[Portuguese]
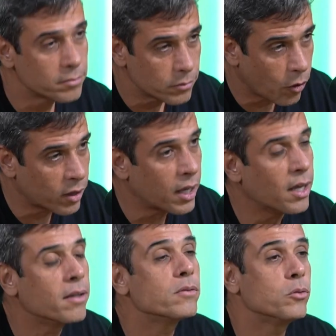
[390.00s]

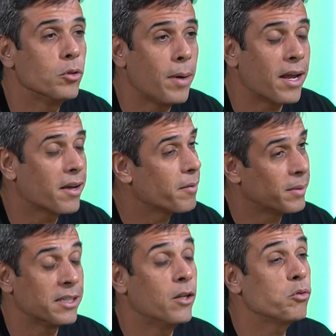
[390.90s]
Ok, tudo bem.
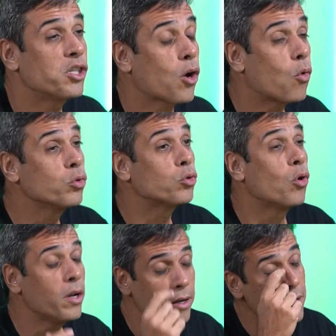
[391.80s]
Mas ele não tinha
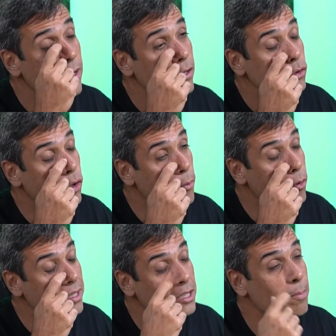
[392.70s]
controle sobre o
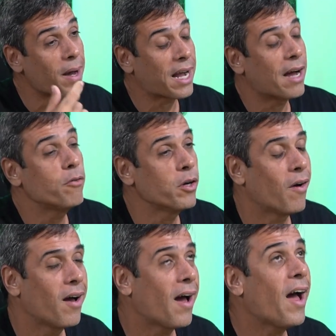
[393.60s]
que se pagava ou
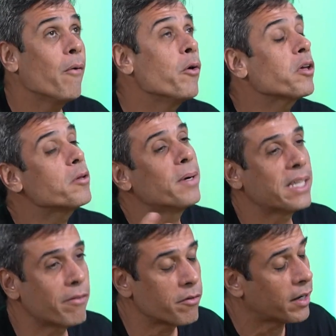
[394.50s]
não. Ah, o Eurico que
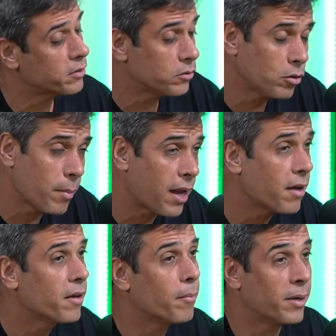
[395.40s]
mandava no baixo. Tudo bem.
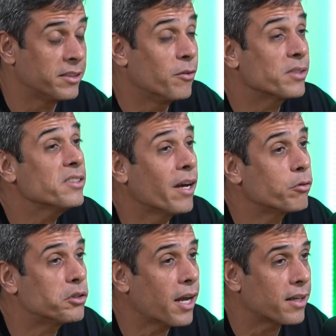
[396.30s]
Mas ele não assinava o
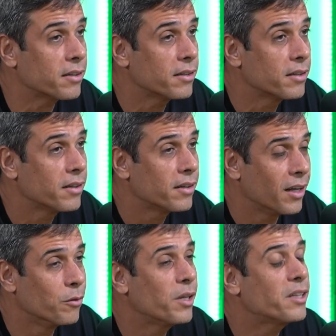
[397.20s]
cheque.
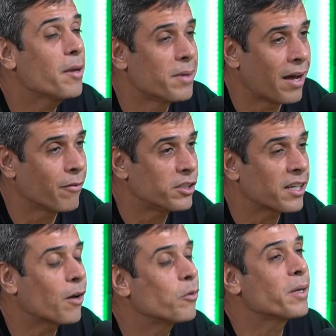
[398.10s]
Ele não determinava o
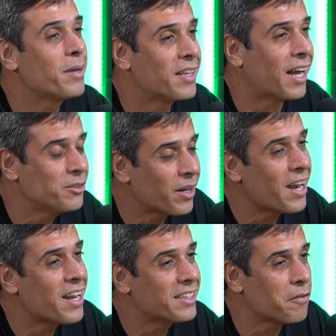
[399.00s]
cheque na contabilidade, não era
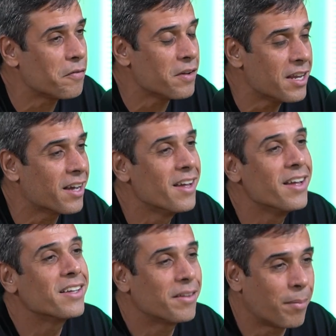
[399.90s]
ele que definia
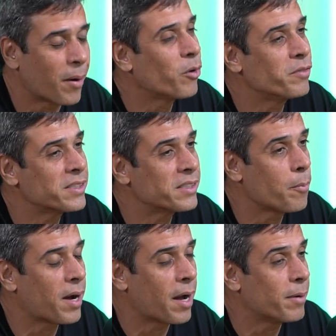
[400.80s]
para onde vai sair o
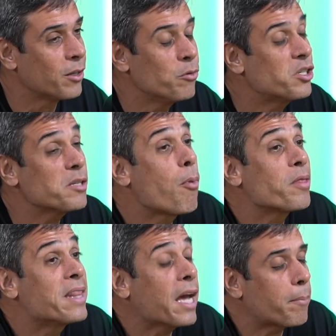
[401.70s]
pagamento. Ele não tinha
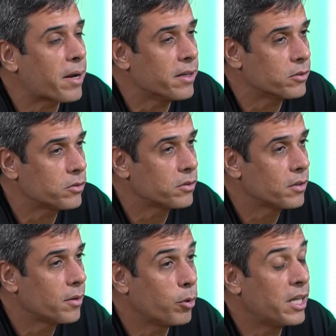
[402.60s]
poder para isso,
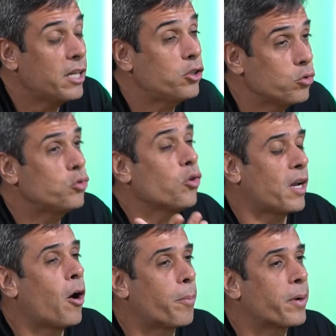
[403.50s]
poder
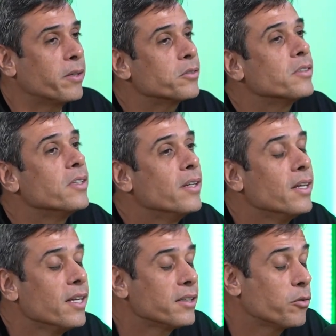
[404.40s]
institucional para isso.
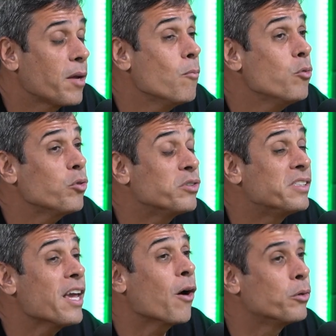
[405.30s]
Então tem muitos
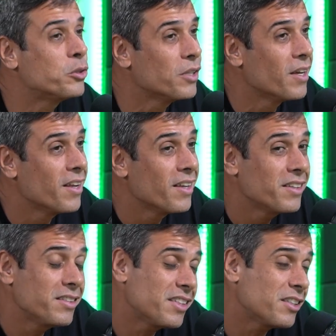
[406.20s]
erros
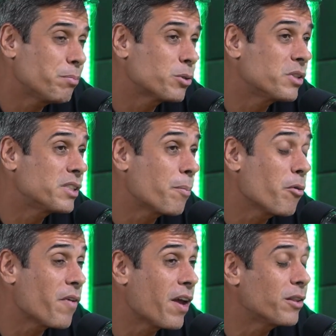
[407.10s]
que se as pessoas se
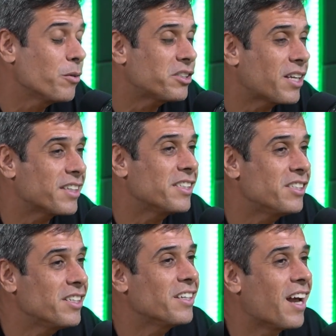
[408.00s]
aproveitam e esquecem
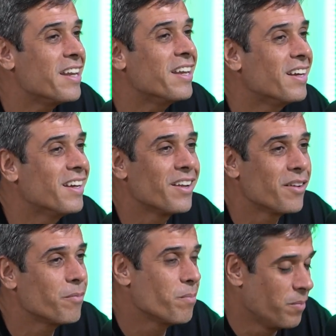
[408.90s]
de ali
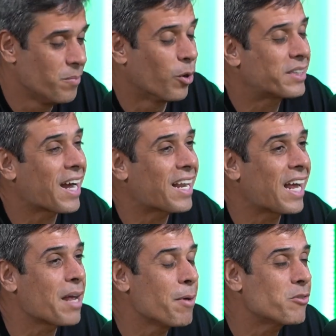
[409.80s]
botar
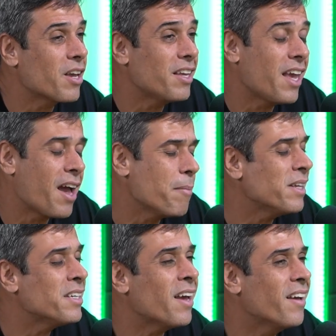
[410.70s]
claramente o que, que é,
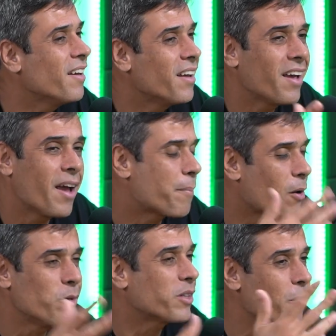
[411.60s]
mas é é para
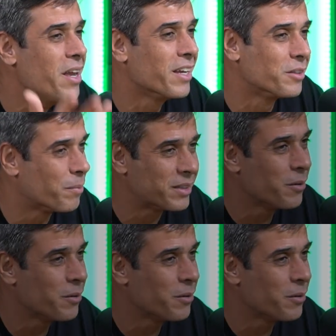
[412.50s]
contar o enredo, para ter o